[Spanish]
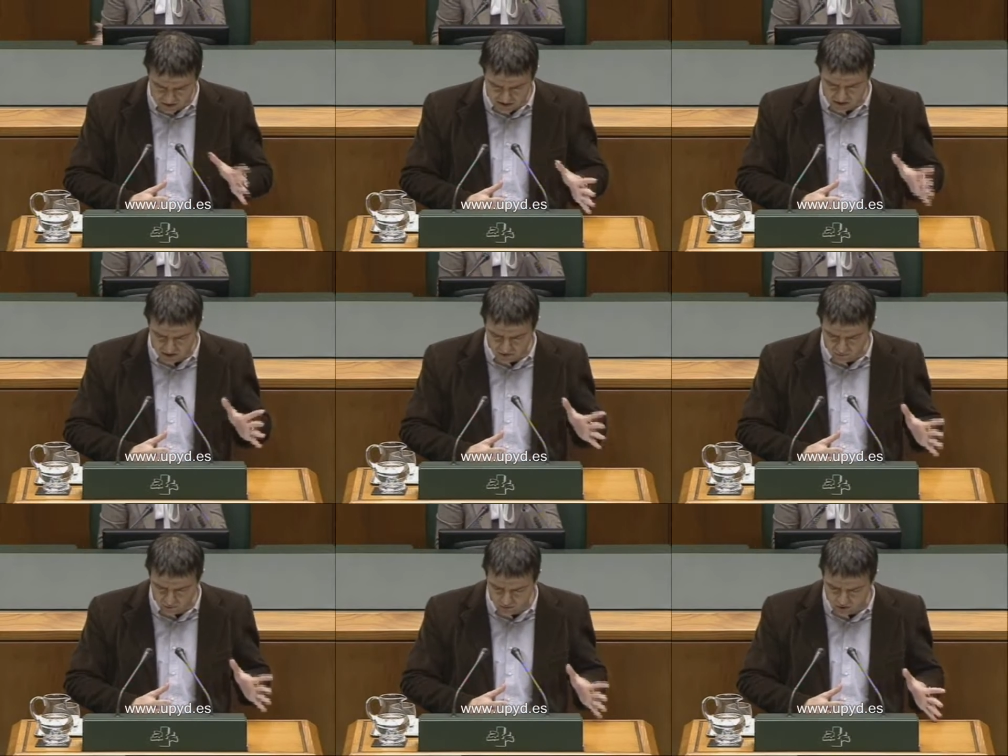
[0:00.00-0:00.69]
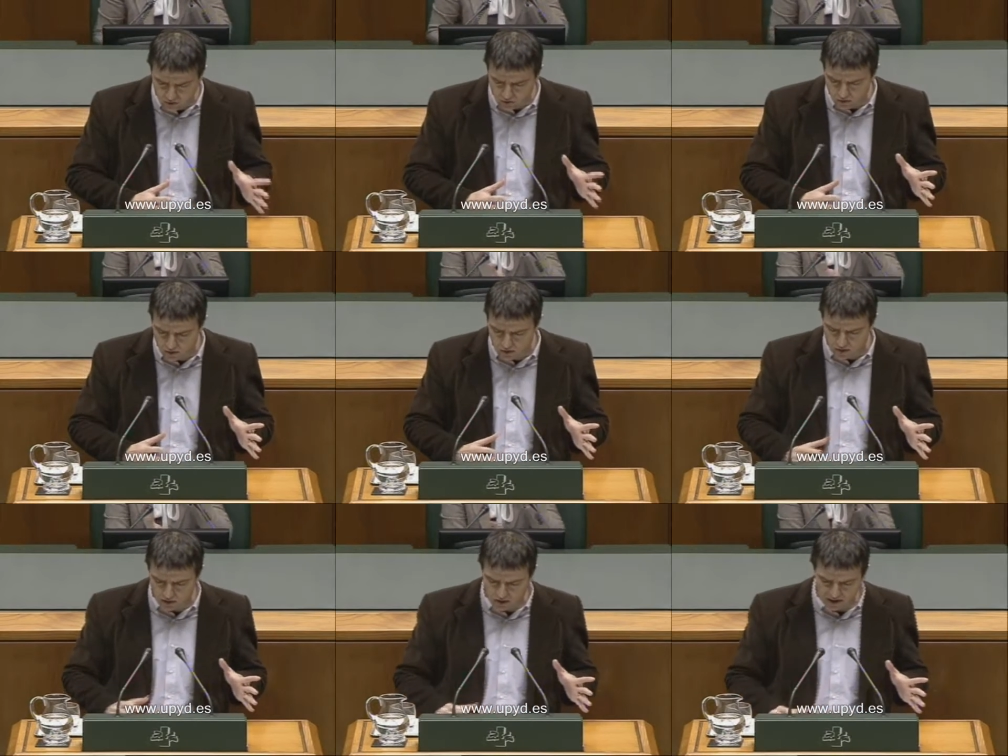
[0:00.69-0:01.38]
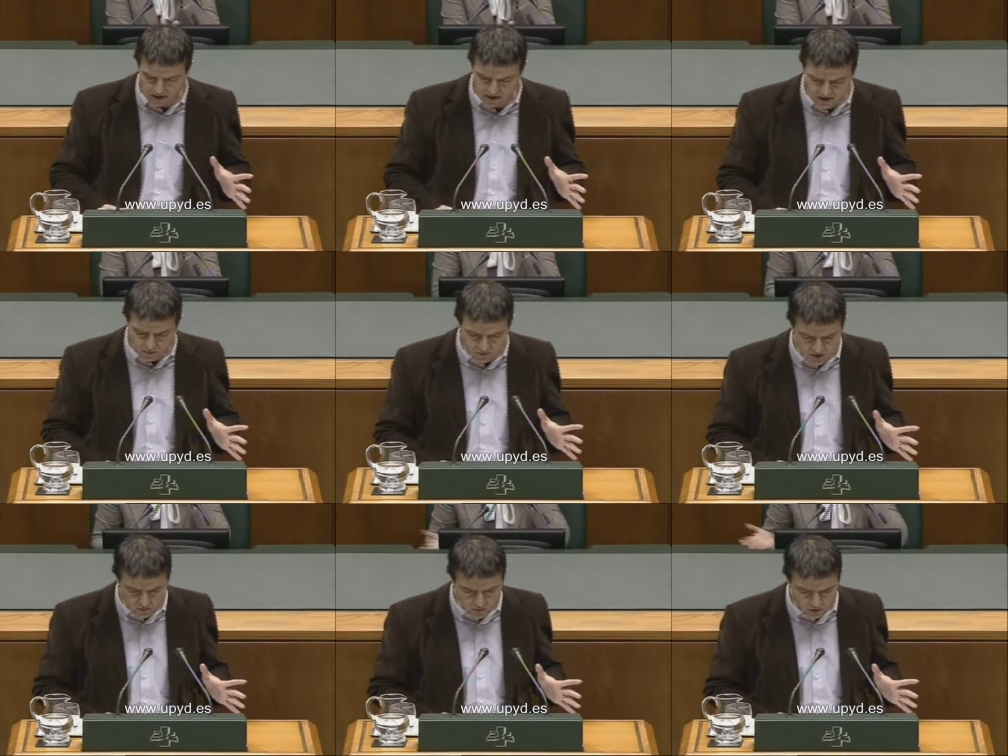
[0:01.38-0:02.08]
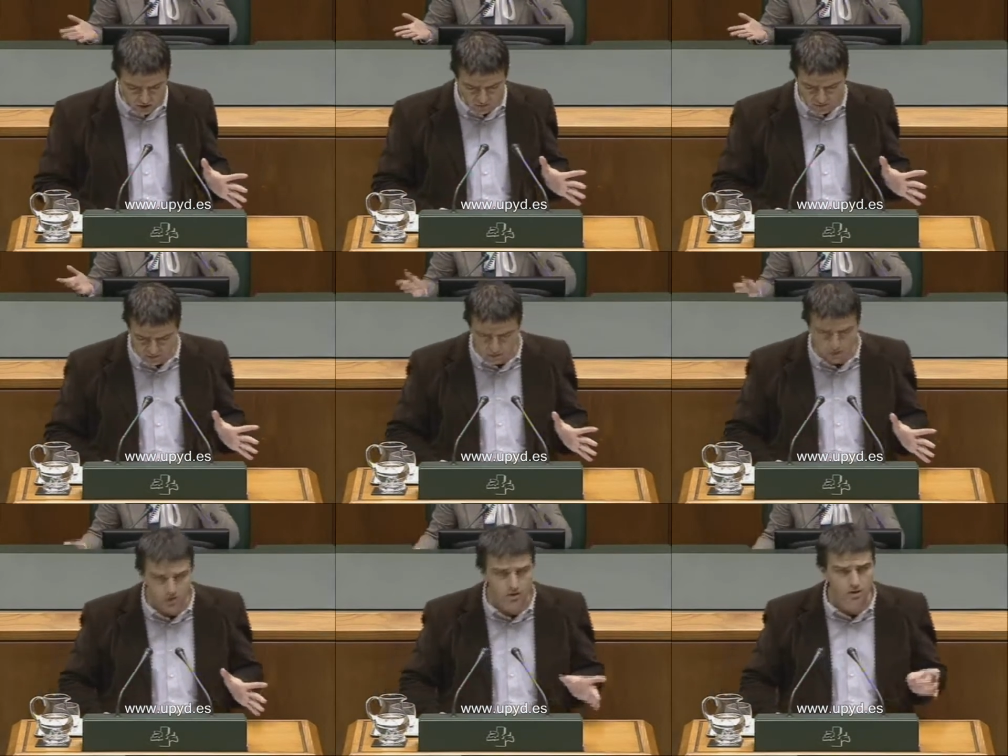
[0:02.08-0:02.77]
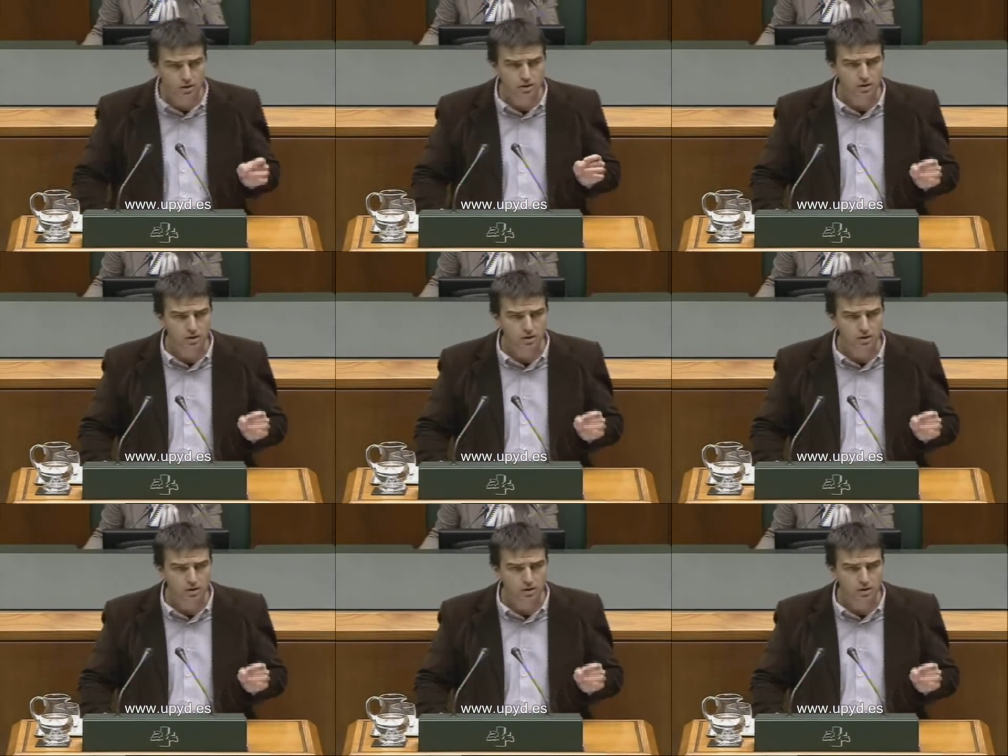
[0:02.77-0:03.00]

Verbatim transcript: de Fomento ayer mismo afirmó se